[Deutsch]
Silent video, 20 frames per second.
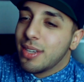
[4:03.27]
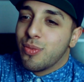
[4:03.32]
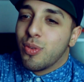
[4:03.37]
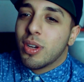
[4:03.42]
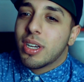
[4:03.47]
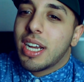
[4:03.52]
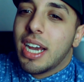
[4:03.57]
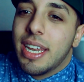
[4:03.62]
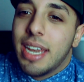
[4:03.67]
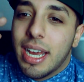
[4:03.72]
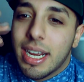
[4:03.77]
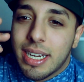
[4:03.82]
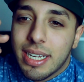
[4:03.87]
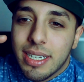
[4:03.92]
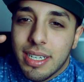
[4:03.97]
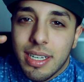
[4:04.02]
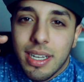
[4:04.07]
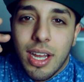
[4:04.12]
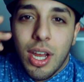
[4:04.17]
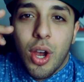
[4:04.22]
Ich wollte
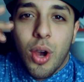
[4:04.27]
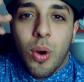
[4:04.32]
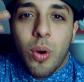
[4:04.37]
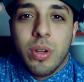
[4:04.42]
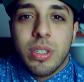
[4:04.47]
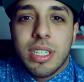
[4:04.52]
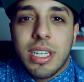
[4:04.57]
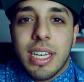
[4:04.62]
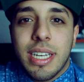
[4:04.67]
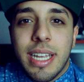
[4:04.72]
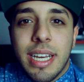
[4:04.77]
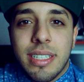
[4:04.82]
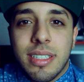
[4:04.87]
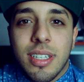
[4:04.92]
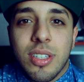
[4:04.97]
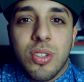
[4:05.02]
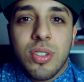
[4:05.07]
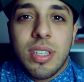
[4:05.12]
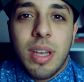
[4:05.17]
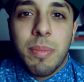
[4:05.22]
Kanake und
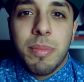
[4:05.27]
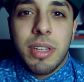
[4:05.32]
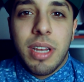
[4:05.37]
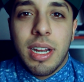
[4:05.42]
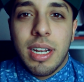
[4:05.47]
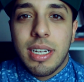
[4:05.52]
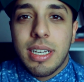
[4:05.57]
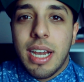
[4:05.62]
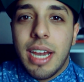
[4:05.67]
Knechte zusammen sagen.